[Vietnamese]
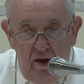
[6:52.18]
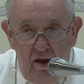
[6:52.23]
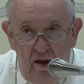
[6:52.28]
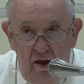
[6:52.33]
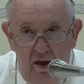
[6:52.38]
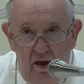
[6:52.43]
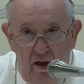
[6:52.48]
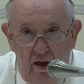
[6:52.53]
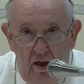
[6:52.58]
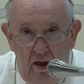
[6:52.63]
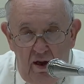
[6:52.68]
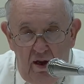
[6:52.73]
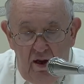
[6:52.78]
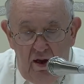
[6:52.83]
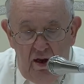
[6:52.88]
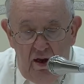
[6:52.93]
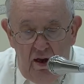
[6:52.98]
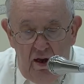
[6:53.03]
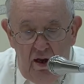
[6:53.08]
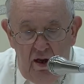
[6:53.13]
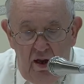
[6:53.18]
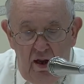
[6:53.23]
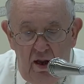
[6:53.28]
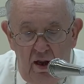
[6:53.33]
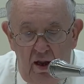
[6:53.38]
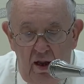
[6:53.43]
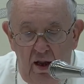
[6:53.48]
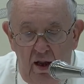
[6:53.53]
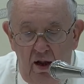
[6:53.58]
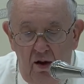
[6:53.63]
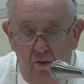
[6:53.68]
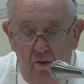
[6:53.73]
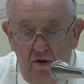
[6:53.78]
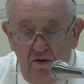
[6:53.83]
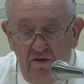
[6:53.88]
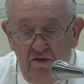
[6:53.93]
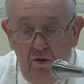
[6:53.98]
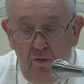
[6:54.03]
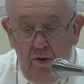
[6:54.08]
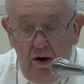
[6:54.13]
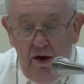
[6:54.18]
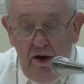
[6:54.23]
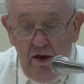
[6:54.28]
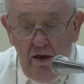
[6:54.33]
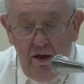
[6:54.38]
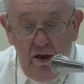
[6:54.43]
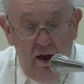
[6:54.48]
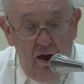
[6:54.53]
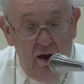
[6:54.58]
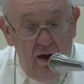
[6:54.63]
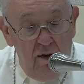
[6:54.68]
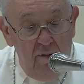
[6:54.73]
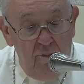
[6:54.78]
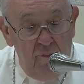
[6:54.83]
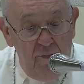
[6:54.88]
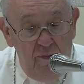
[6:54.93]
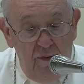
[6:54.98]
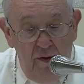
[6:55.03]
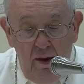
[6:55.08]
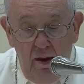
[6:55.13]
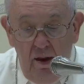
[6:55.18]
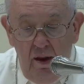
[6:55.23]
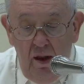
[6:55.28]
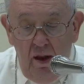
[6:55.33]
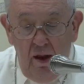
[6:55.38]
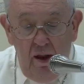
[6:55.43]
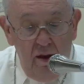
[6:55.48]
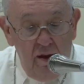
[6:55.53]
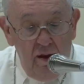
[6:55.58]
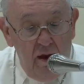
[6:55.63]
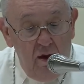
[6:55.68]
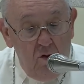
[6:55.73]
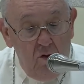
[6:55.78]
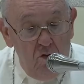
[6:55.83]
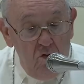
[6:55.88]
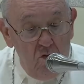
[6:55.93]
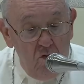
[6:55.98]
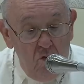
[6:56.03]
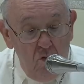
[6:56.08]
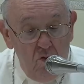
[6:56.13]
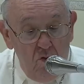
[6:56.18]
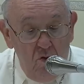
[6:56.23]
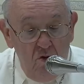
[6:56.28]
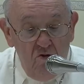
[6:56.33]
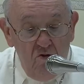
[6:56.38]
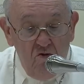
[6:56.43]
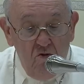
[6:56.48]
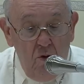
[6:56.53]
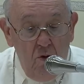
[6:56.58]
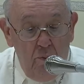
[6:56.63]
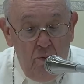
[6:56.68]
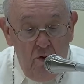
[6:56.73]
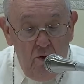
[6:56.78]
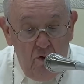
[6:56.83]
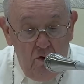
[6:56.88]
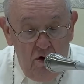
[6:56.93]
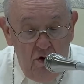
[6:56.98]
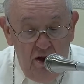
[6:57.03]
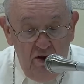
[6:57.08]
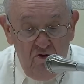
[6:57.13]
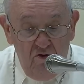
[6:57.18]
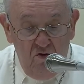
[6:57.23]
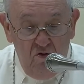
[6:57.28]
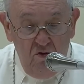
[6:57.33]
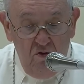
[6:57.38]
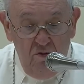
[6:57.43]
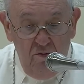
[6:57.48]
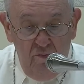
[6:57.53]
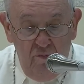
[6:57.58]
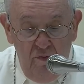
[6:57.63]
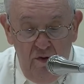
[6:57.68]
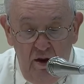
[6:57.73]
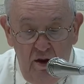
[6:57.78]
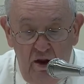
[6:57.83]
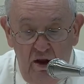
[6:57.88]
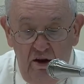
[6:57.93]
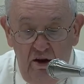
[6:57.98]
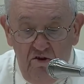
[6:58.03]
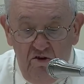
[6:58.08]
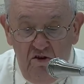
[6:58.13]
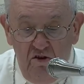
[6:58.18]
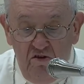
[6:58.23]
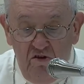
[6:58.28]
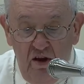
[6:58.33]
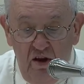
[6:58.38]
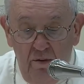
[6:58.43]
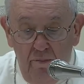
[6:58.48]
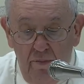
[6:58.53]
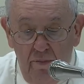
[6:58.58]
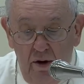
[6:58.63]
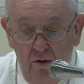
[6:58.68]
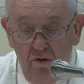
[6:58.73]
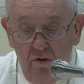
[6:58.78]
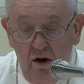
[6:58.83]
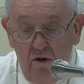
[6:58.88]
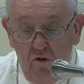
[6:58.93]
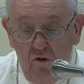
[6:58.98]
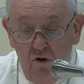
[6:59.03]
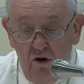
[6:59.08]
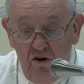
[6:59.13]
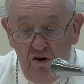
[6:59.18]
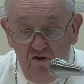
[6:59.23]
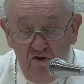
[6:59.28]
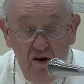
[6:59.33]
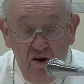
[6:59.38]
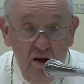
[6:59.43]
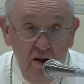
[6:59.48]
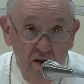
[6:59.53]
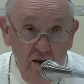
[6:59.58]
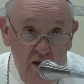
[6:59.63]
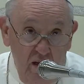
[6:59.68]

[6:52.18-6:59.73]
Nghĩa là không ai bị rơi ra khỏi sự vĩnh cửu của người, khỏi sức mạnh tuyệt đối của người, khỏi sự gần gũi yêu thương của người.